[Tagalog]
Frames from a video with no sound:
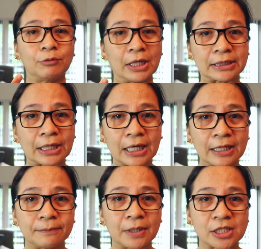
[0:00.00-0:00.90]
wala tayong
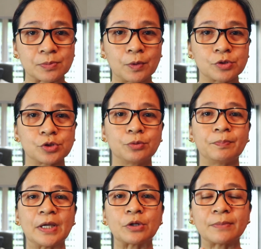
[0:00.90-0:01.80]
alam na exposure
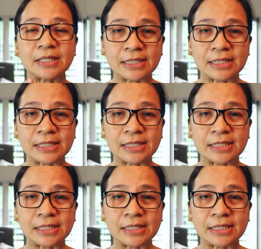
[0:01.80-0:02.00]
pero may